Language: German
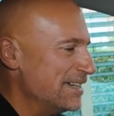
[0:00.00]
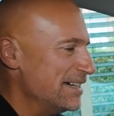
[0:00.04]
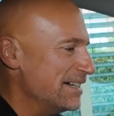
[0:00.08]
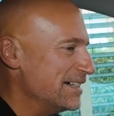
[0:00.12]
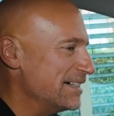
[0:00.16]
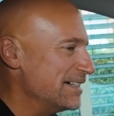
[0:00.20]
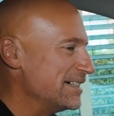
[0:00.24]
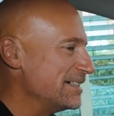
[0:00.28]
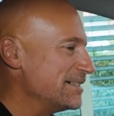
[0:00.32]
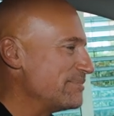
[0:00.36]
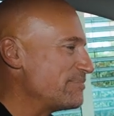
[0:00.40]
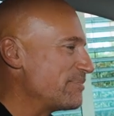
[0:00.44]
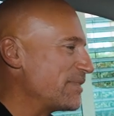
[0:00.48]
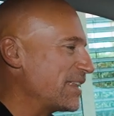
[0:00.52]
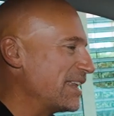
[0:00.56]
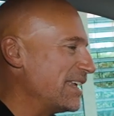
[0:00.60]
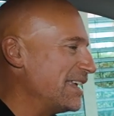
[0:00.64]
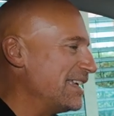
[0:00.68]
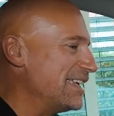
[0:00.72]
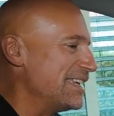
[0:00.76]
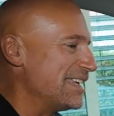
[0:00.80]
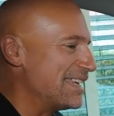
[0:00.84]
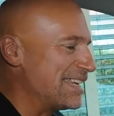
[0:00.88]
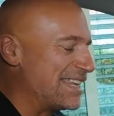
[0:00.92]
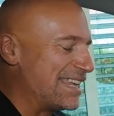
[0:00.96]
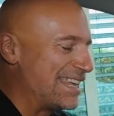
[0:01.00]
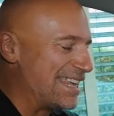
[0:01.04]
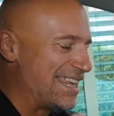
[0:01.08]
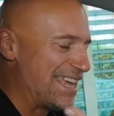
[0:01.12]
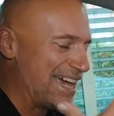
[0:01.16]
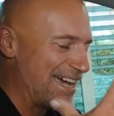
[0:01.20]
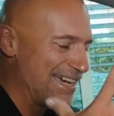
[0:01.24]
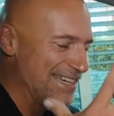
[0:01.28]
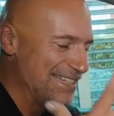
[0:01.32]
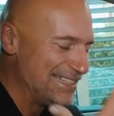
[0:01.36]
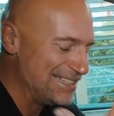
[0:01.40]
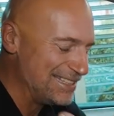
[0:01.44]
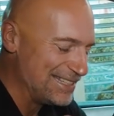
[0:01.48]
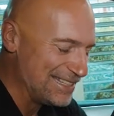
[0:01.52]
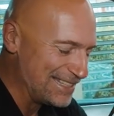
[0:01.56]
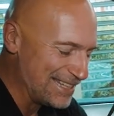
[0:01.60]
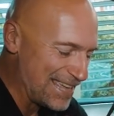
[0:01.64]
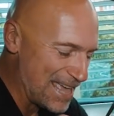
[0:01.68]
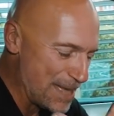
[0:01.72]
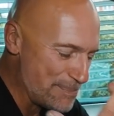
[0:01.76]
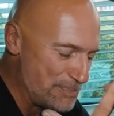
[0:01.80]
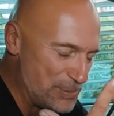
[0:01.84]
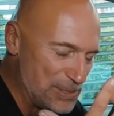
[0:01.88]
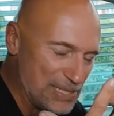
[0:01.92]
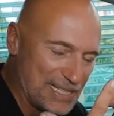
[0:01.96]
äh, kein
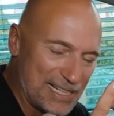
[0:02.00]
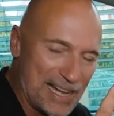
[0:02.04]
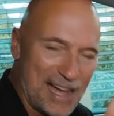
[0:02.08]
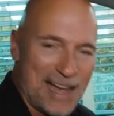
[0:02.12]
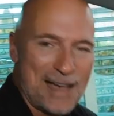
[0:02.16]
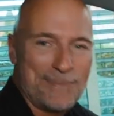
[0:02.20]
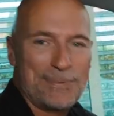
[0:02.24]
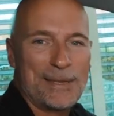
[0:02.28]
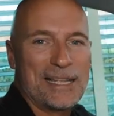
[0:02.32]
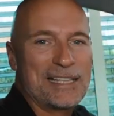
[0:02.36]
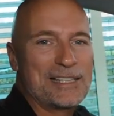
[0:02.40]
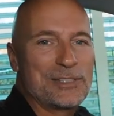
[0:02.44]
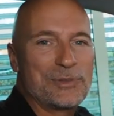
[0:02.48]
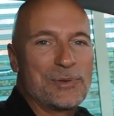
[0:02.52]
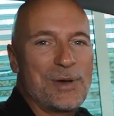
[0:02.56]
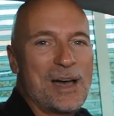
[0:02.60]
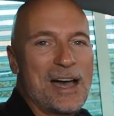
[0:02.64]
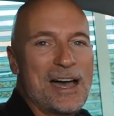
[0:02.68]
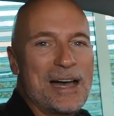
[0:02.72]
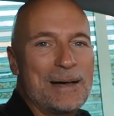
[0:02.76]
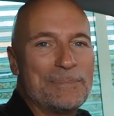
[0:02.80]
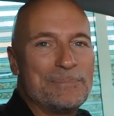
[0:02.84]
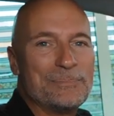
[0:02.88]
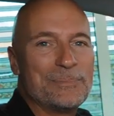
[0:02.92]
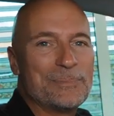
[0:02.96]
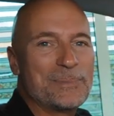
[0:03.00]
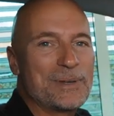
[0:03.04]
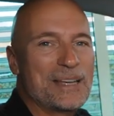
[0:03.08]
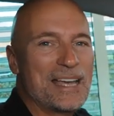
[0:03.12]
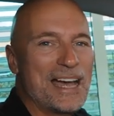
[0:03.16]
Apple CarPlay zu haben,